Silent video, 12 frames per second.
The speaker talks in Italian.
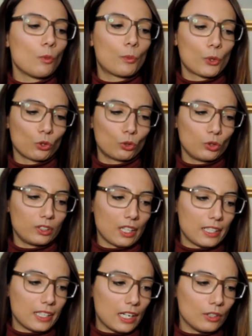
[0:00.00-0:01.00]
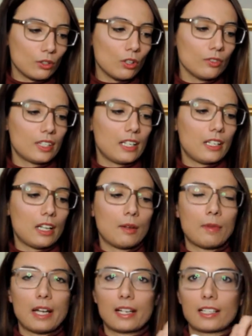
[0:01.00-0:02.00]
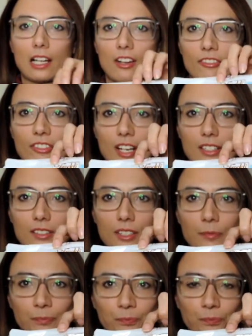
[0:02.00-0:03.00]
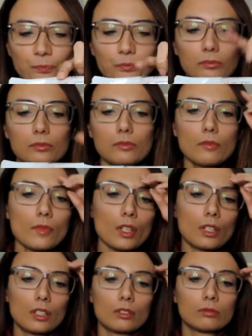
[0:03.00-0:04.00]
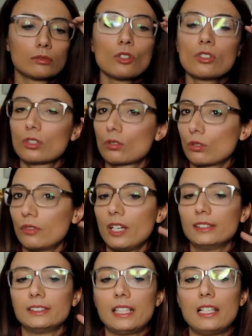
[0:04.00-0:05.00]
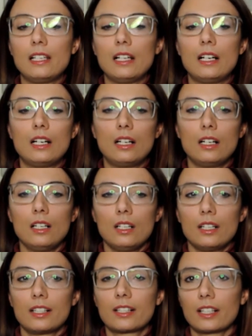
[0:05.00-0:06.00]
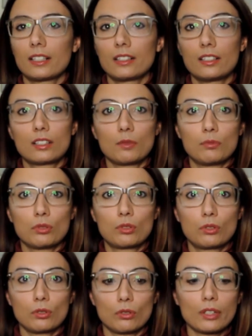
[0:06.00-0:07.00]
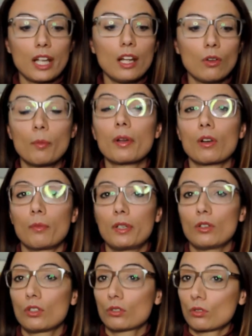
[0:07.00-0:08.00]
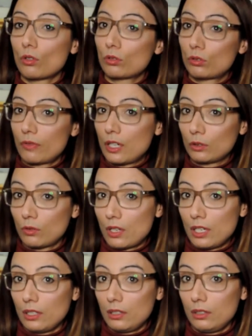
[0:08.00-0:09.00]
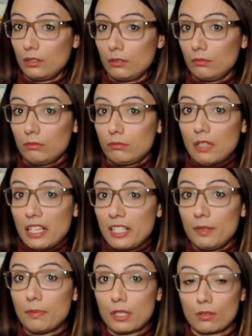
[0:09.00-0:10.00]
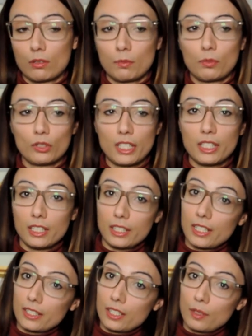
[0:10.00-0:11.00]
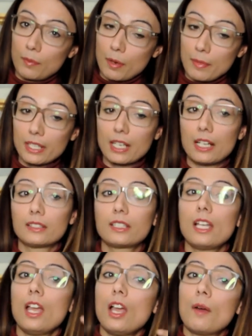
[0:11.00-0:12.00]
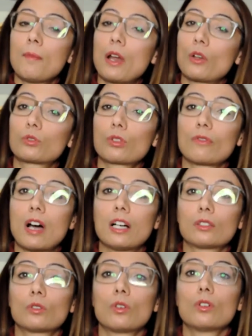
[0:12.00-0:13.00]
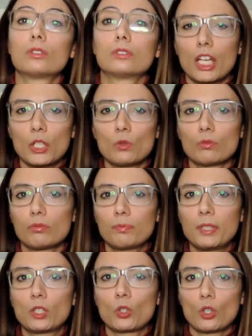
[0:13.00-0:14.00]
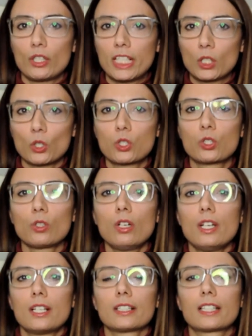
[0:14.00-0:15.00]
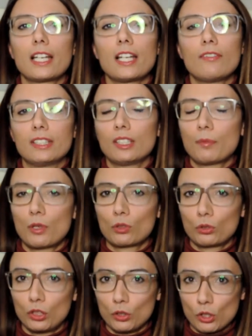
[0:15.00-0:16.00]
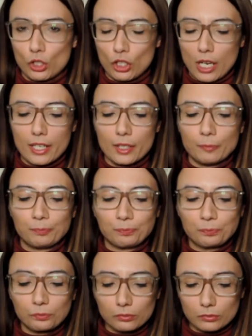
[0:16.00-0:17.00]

È un prodotto italiano della marca Freddy, non si trova nella grande distribuzione, o perlomeno io non l'ho trovato al, all'ipercopo nei grandi ipermercati, ma l'ho trovato in un piccolo negozio che vende prodotti dolciari.